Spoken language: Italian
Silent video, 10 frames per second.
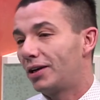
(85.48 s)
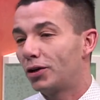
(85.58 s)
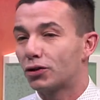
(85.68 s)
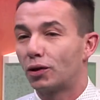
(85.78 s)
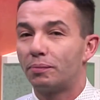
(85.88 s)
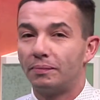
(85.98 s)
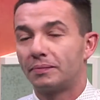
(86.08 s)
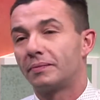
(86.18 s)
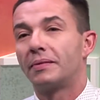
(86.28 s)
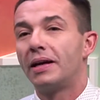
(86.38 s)
io sono. Mh,
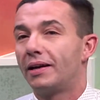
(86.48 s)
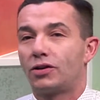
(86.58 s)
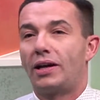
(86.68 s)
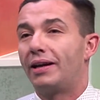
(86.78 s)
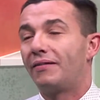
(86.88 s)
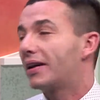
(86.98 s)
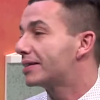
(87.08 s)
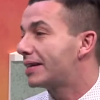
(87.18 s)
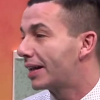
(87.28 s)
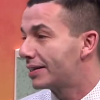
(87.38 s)
mm, cioè, la vera
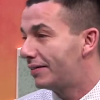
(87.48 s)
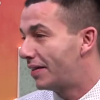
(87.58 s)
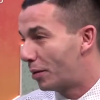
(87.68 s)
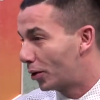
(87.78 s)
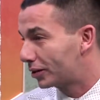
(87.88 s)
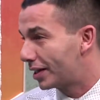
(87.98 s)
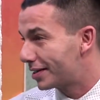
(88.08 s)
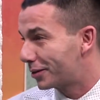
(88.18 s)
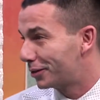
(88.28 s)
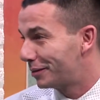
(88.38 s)
star è Silvia Motta,
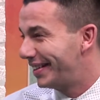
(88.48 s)
secondo me.